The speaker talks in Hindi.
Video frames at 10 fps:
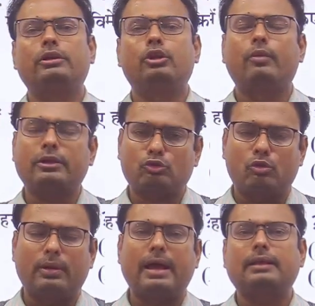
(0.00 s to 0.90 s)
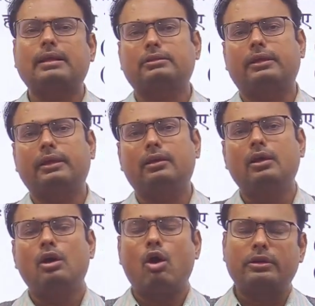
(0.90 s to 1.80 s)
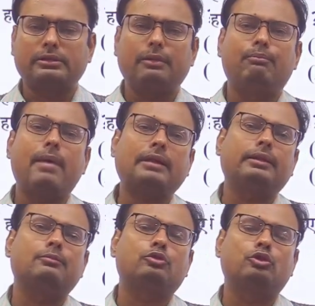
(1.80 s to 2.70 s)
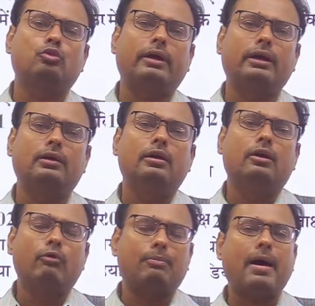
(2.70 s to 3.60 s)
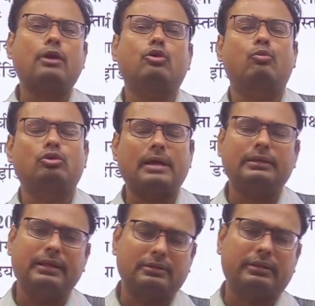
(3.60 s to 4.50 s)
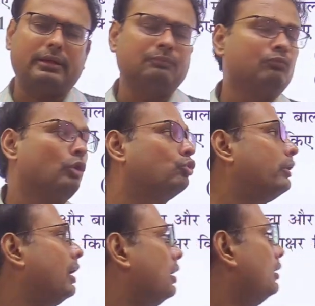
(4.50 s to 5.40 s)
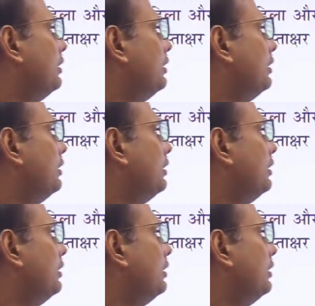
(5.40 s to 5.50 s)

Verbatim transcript: में निवेश को बढ़ाया जा सके और इसके माध्यम से जो है व्यापार को प्रोत्साहन दिया सके तो यह